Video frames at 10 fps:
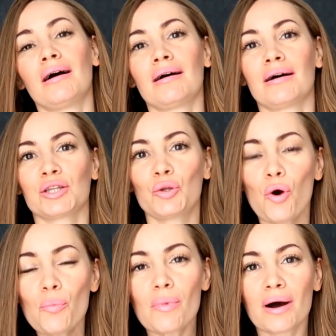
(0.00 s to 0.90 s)
а,
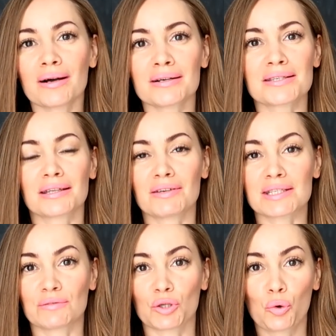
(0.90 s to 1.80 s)
дома,
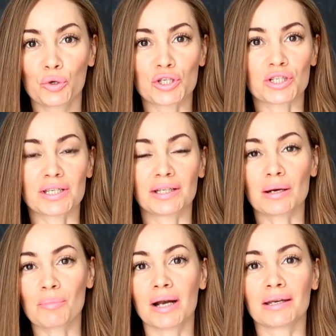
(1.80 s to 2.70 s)
соответственно, хочется и
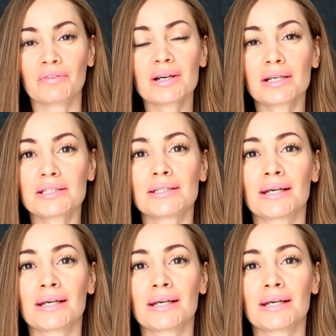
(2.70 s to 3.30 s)
нормально выглядеть,